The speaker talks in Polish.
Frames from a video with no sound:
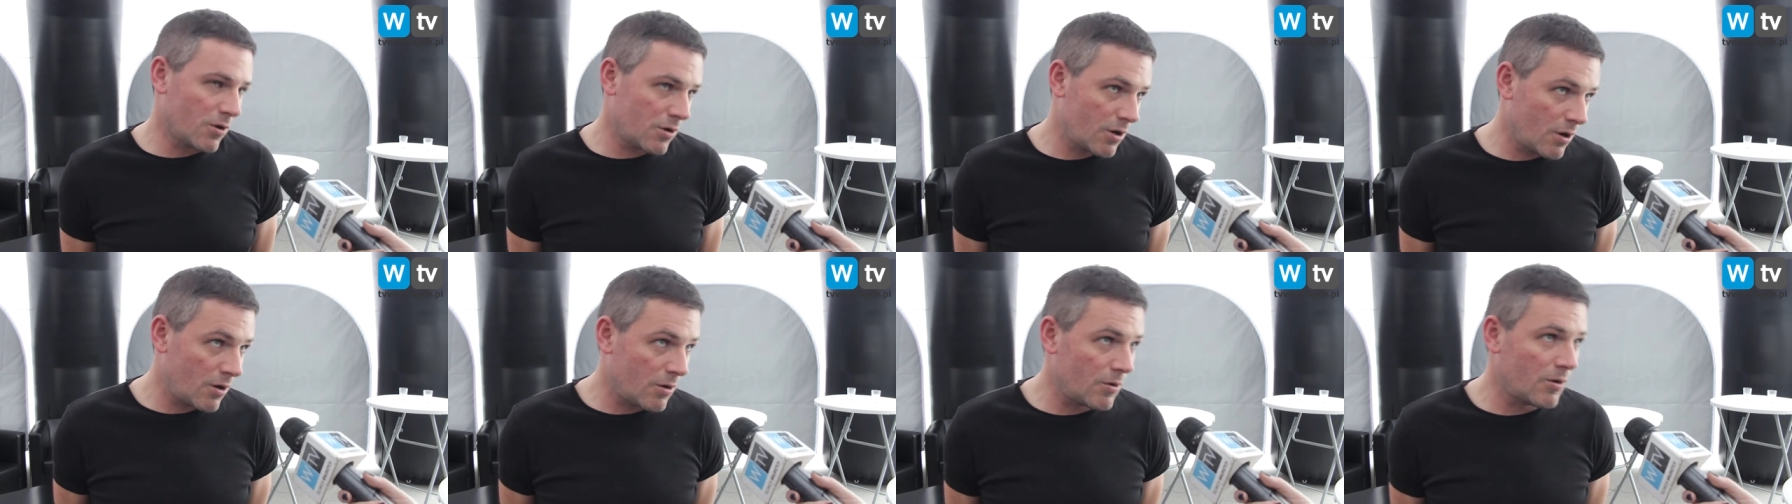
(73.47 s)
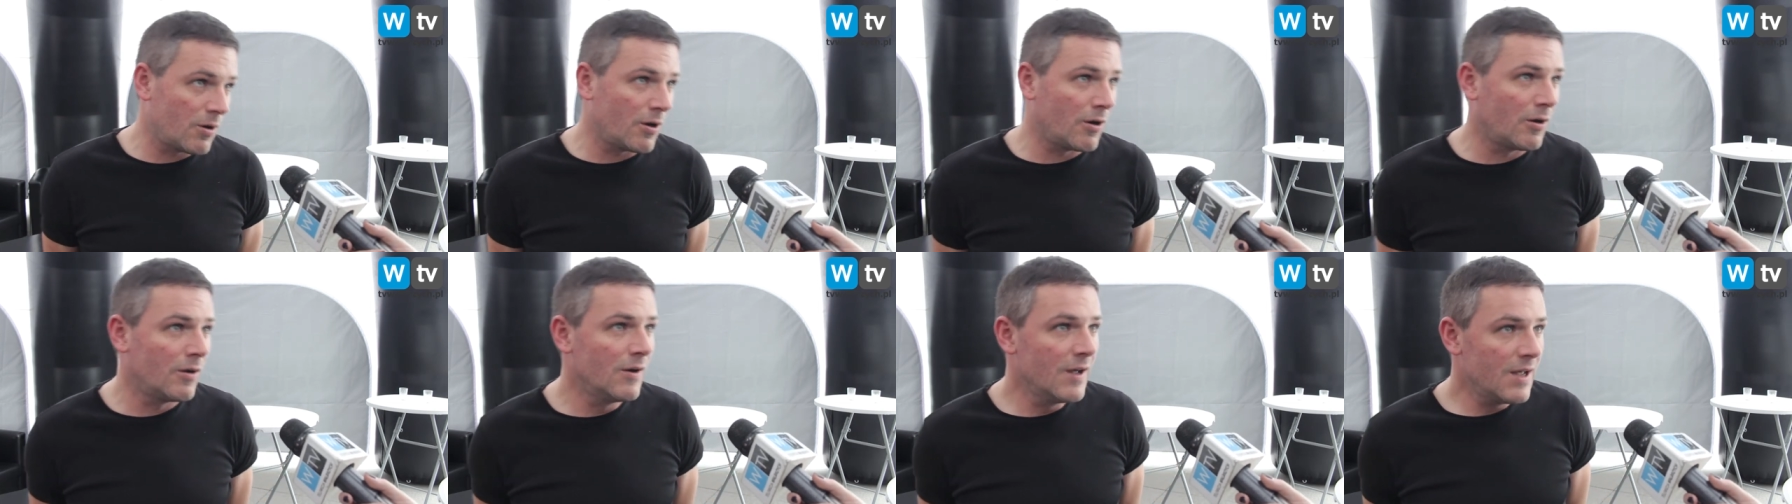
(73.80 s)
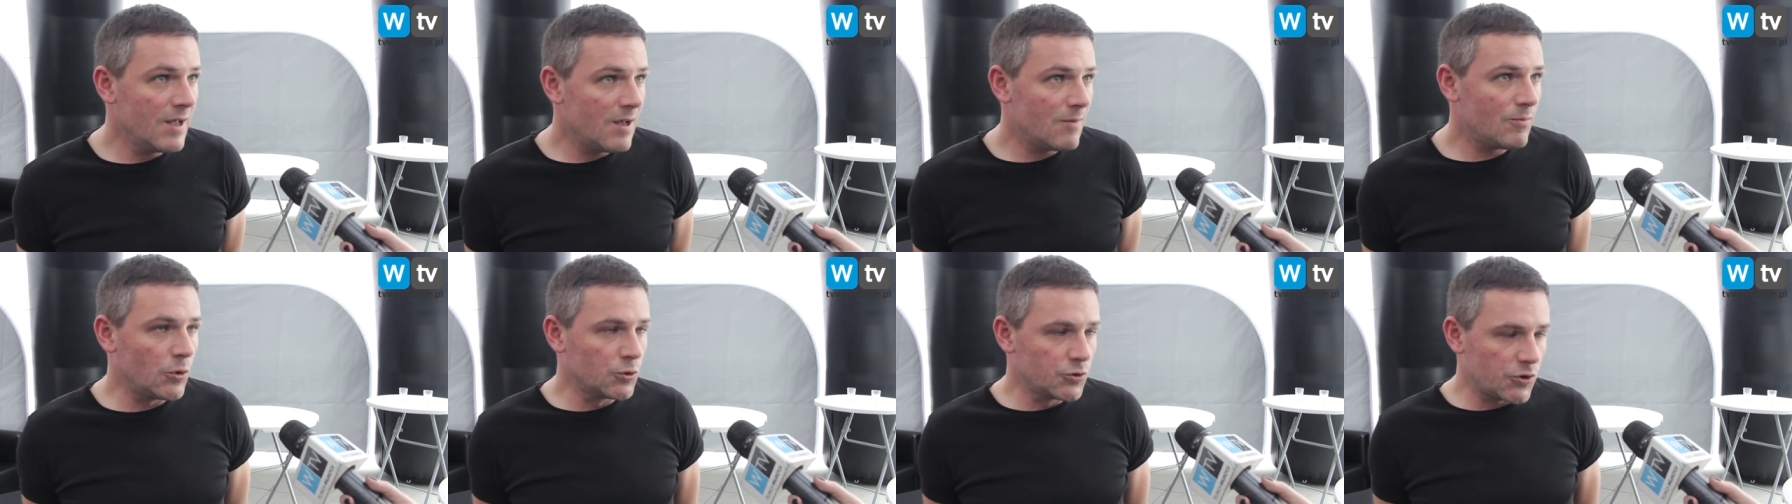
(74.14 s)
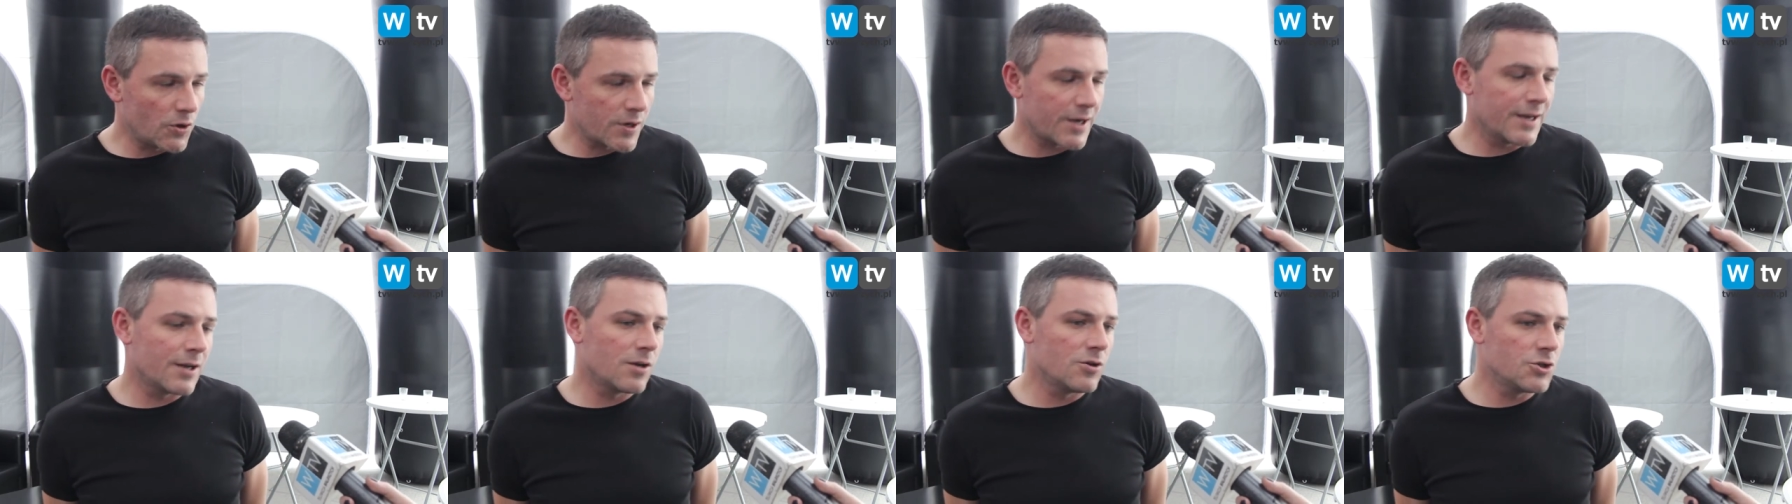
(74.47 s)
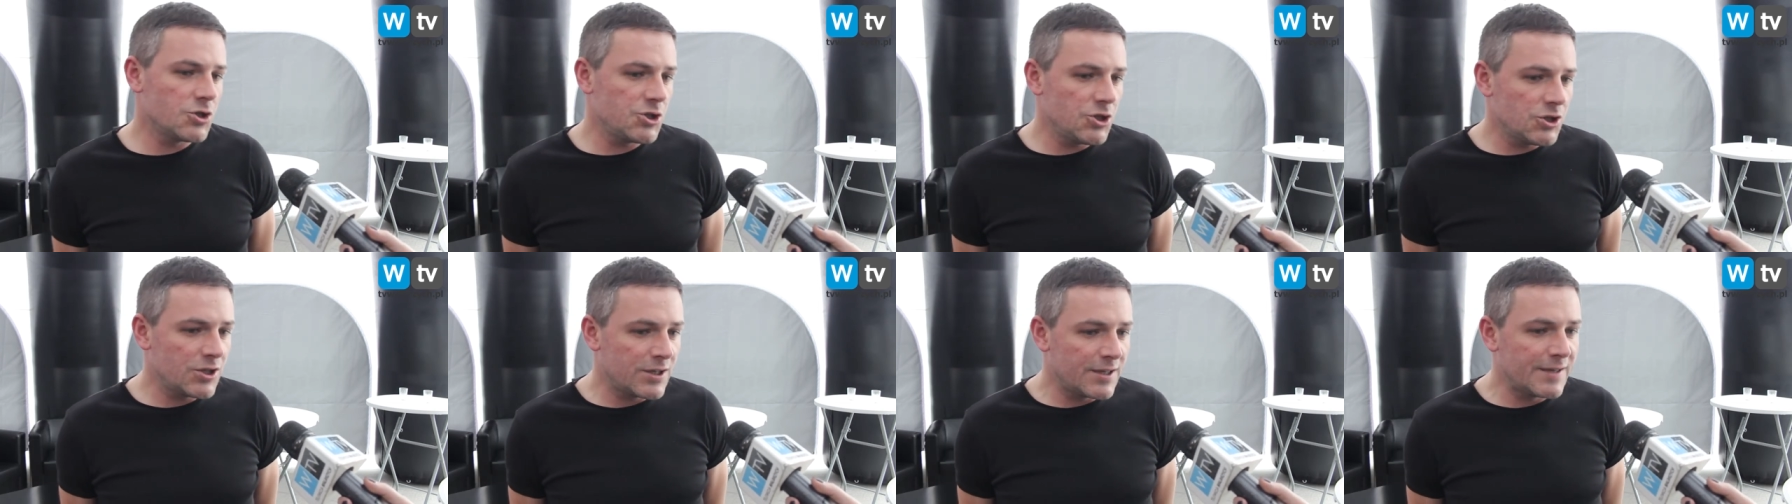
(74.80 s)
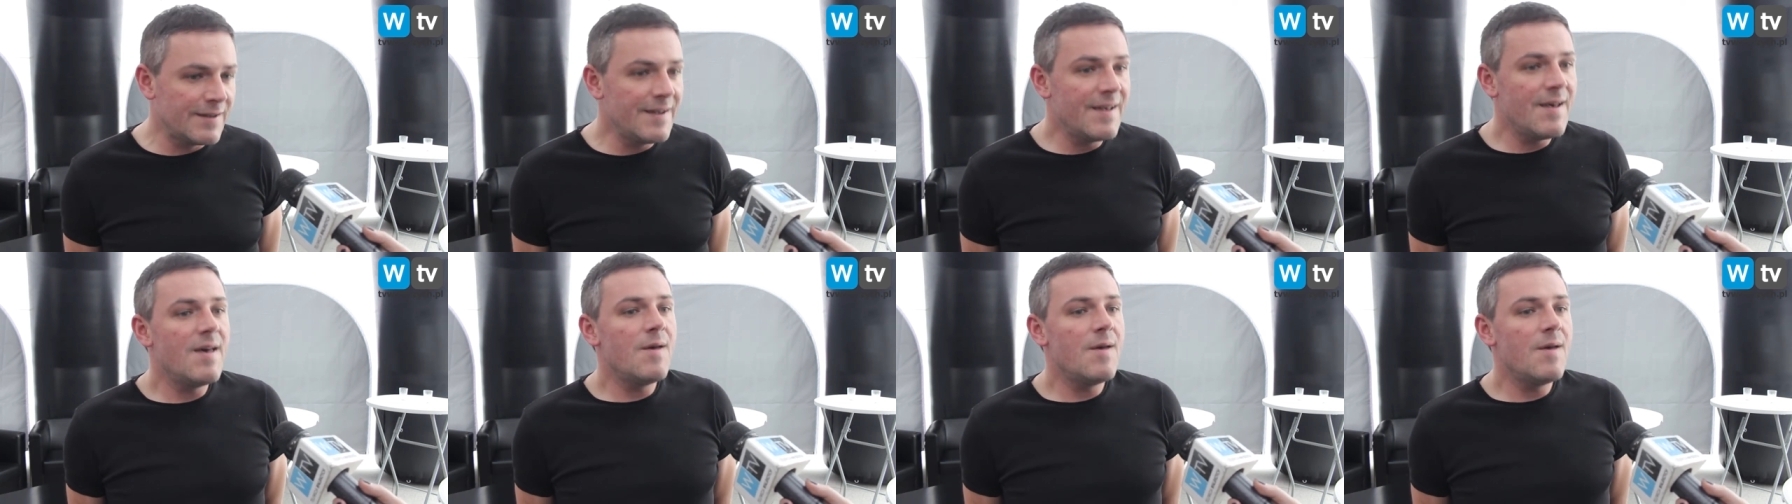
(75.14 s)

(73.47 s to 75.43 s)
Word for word: około półtorej godziny.